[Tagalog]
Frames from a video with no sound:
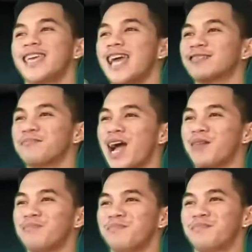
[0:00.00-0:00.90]
Yes,
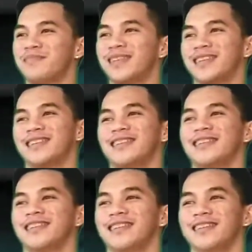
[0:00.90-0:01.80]
ma'am?
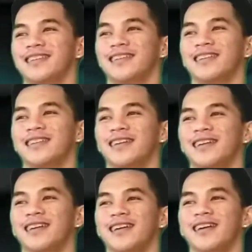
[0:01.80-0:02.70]
Municipality of
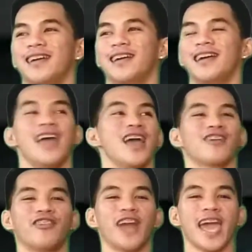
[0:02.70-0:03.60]
Malapatan.
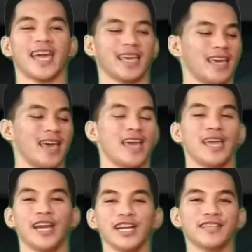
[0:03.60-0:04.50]
Correct.
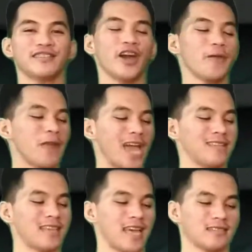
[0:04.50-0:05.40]
Here is your
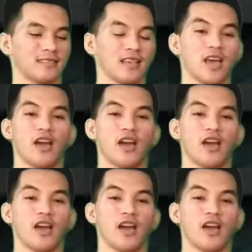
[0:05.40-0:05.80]
prizes.